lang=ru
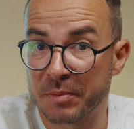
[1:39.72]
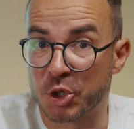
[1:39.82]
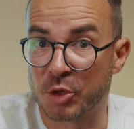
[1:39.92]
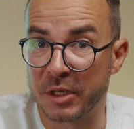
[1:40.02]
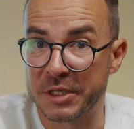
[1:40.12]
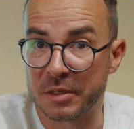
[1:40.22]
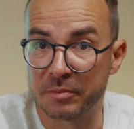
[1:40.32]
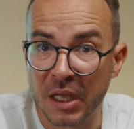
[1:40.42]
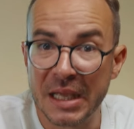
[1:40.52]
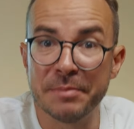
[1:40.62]
Причем
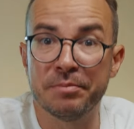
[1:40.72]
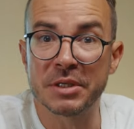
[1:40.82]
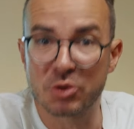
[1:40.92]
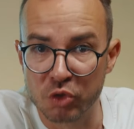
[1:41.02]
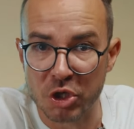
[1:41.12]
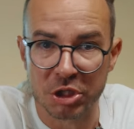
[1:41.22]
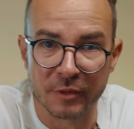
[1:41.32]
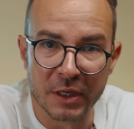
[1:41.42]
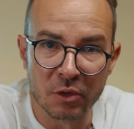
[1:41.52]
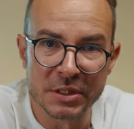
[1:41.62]
лидером
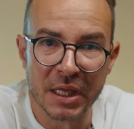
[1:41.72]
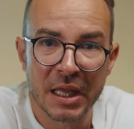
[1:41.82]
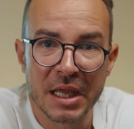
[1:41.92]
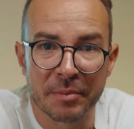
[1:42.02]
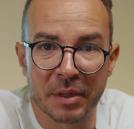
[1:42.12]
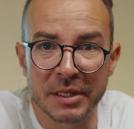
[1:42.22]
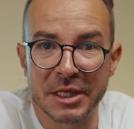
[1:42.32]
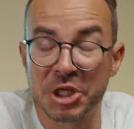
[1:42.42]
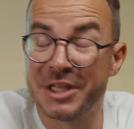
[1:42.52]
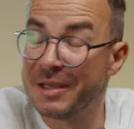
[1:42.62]
безудержного роста была
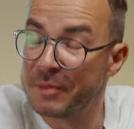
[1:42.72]
даже не